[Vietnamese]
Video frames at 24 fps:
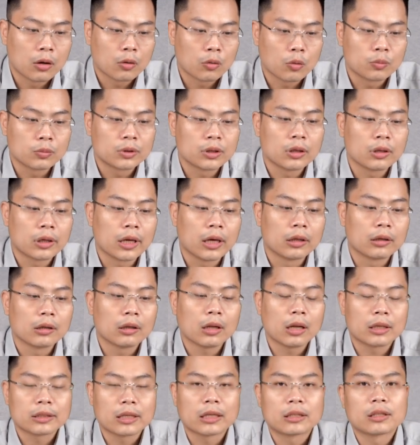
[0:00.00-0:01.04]
cũng dự kiến
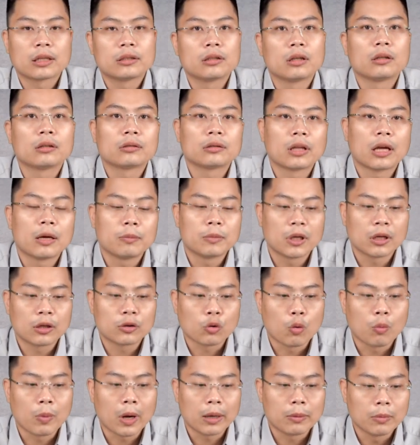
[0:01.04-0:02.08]
là sẽ xây dựng thêm những
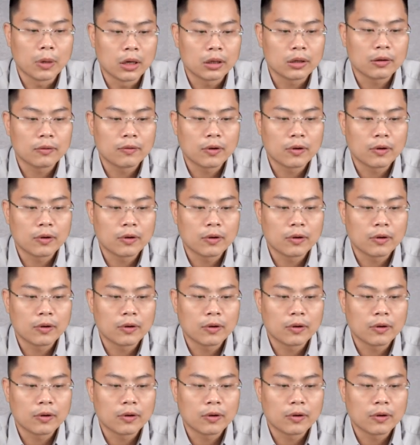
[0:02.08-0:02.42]
tổ máy mới